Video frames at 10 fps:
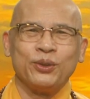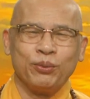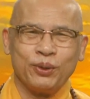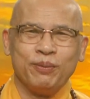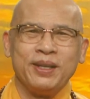
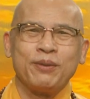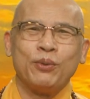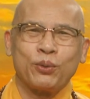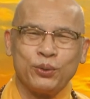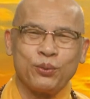chúng tôi biết
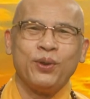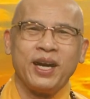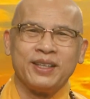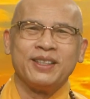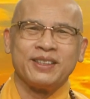một chút của
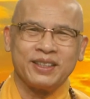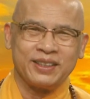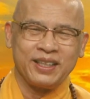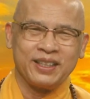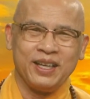anh ờ, chắc
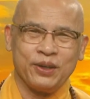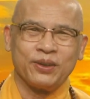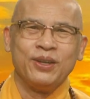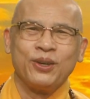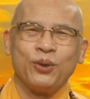chắn là
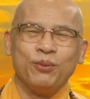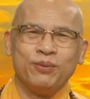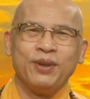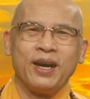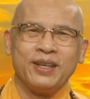
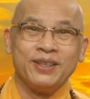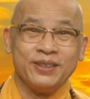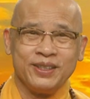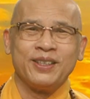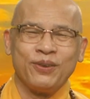cũng phải
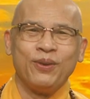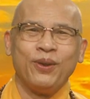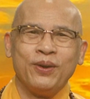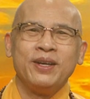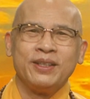nửa giờ đồng
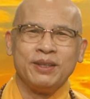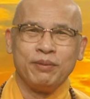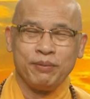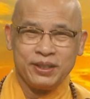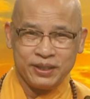hồ nhưng
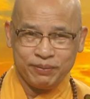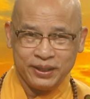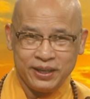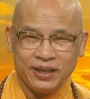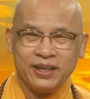mà bây giờ
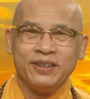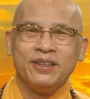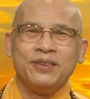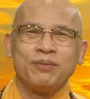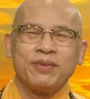mình nhờ
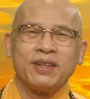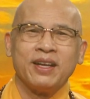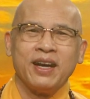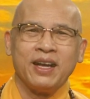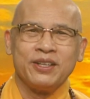
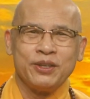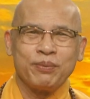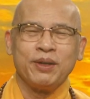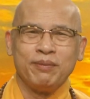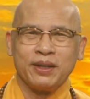à, anh giúp
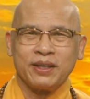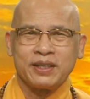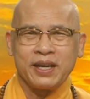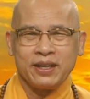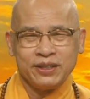cho
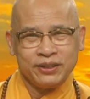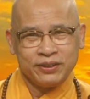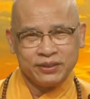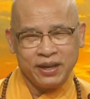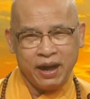mình cả
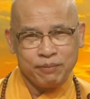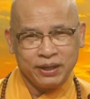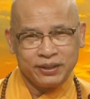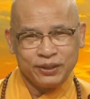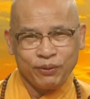hai
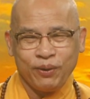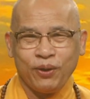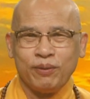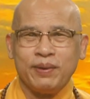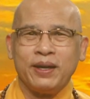ba tiếng đồng
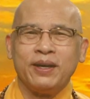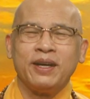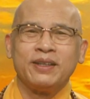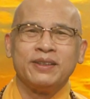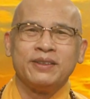hồ mà
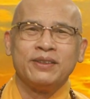anh